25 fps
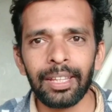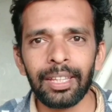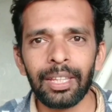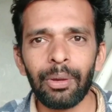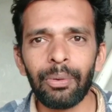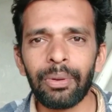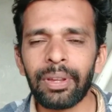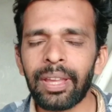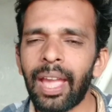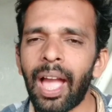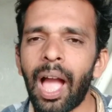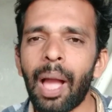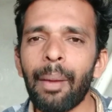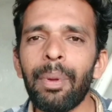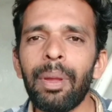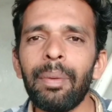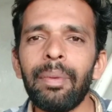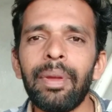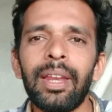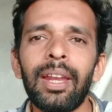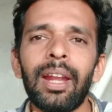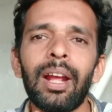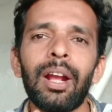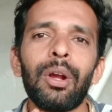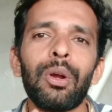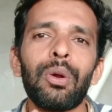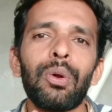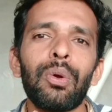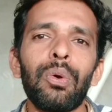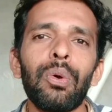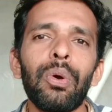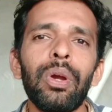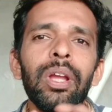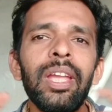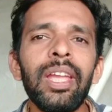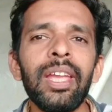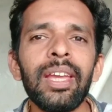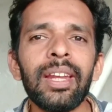क्योंकि अभी मेरा
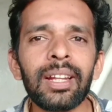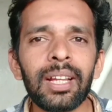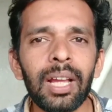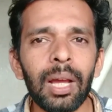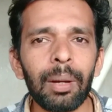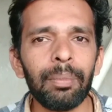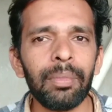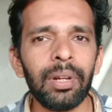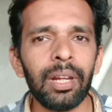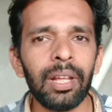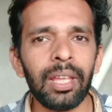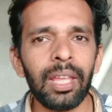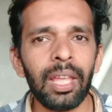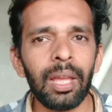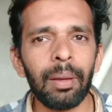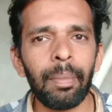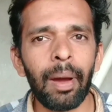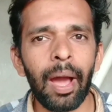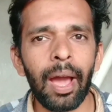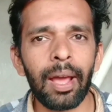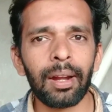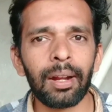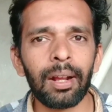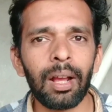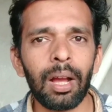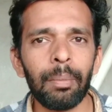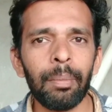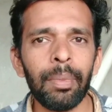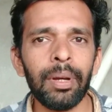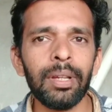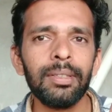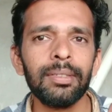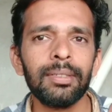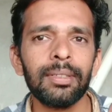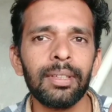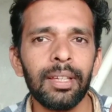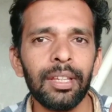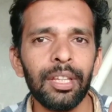कोई इनकम नहीं है बाहर का
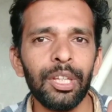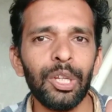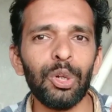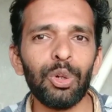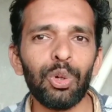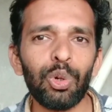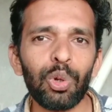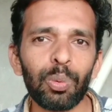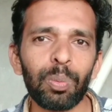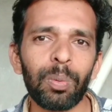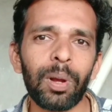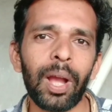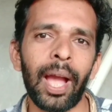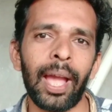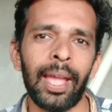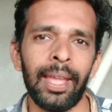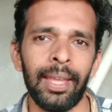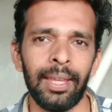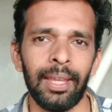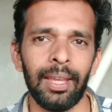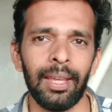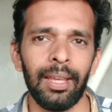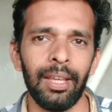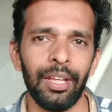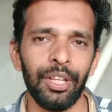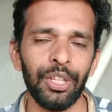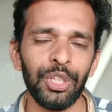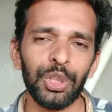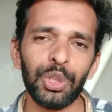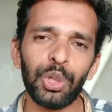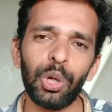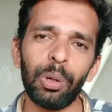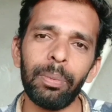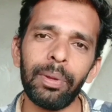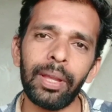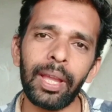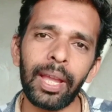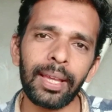बस यूट्यूब का ही
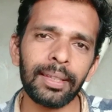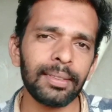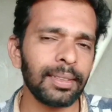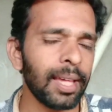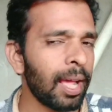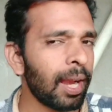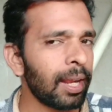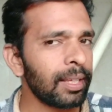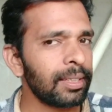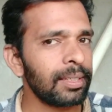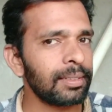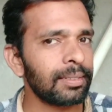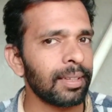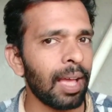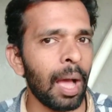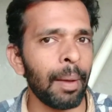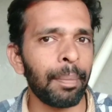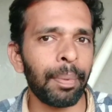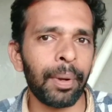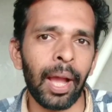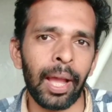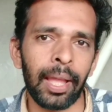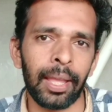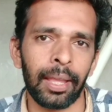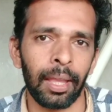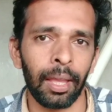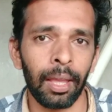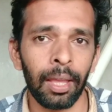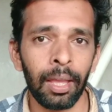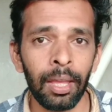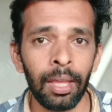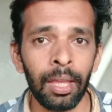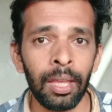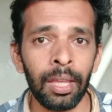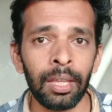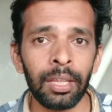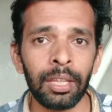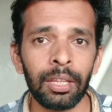जो भी है सारा चीज़ आपका ही
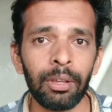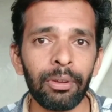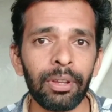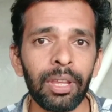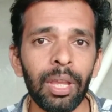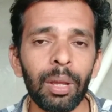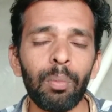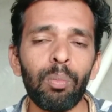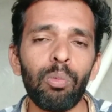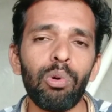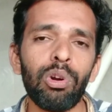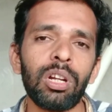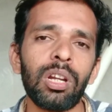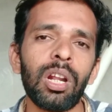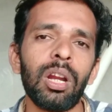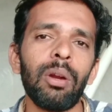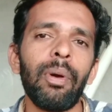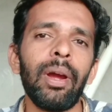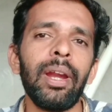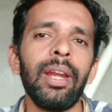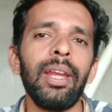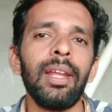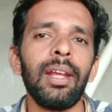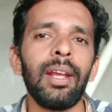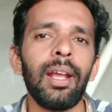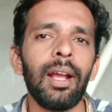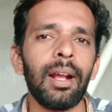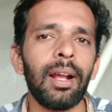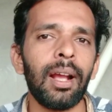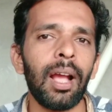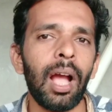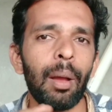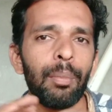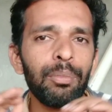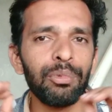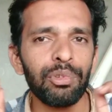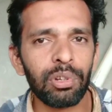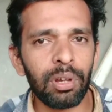क्योंकि मोटर वाइडिंग का
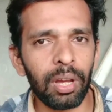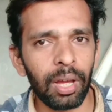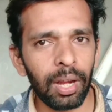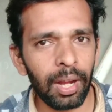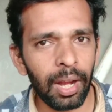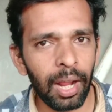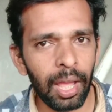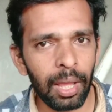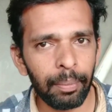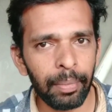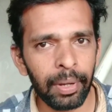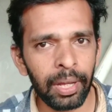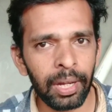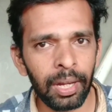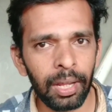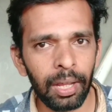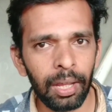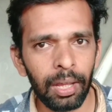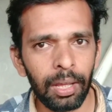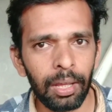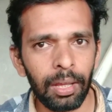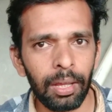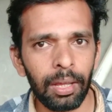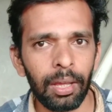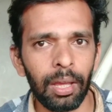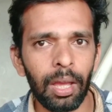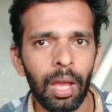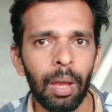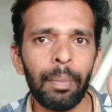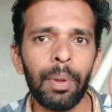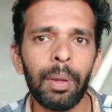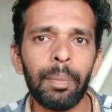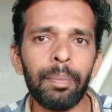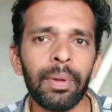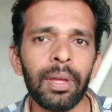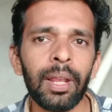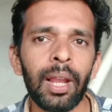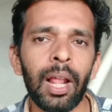काम जो करना है मैंने
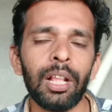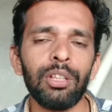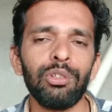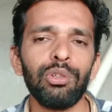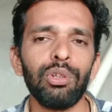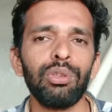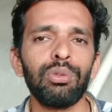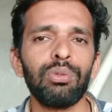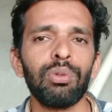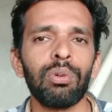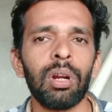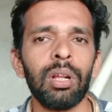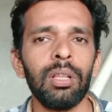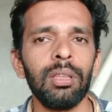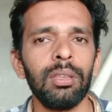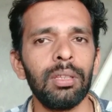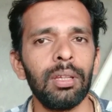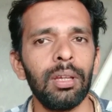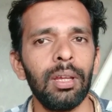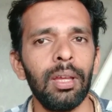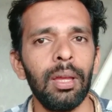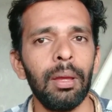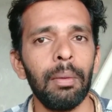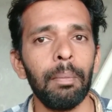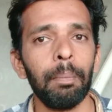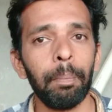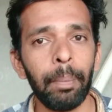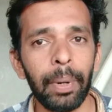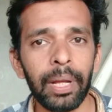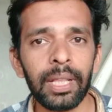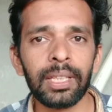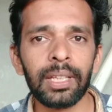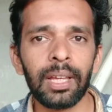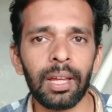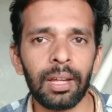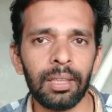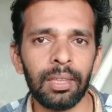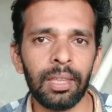अभी फ़िलहाल जो तुरंत
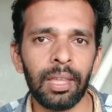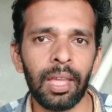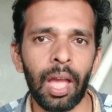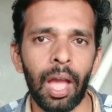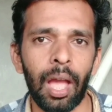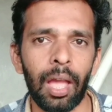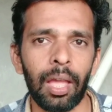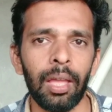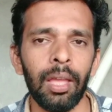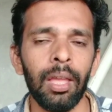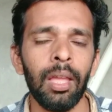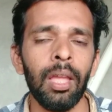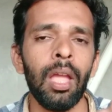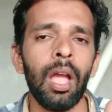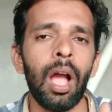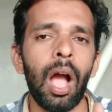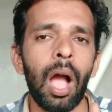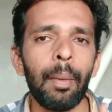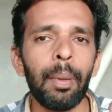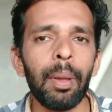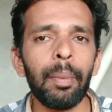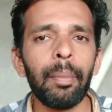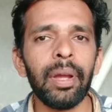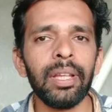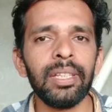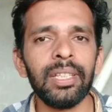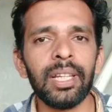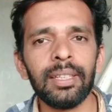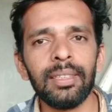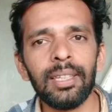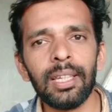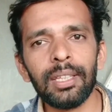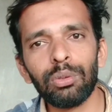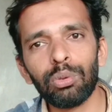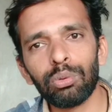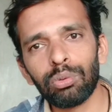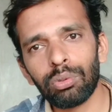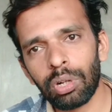बंद कर दिया है अभी मैं
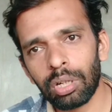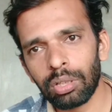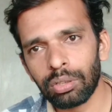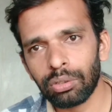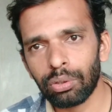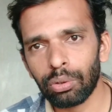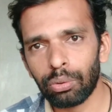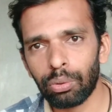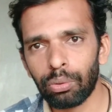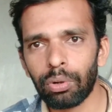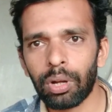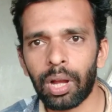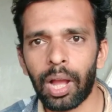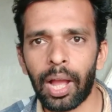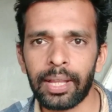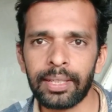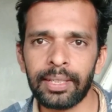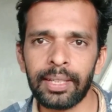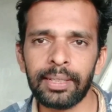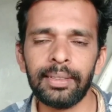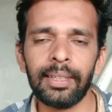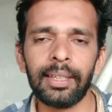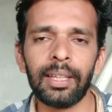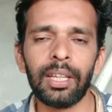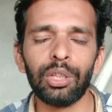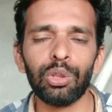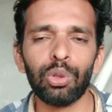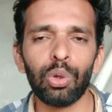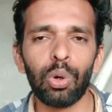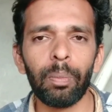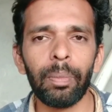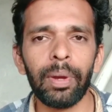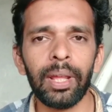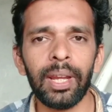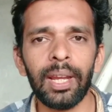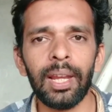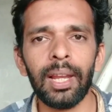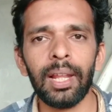जैसे तंदुरुस्त हूँगा जैसे कि दो
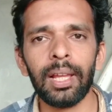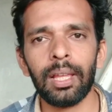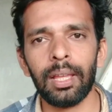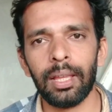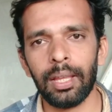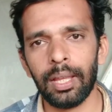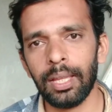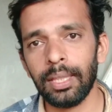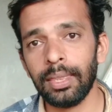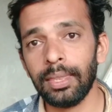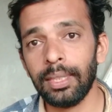महीने लगेंगे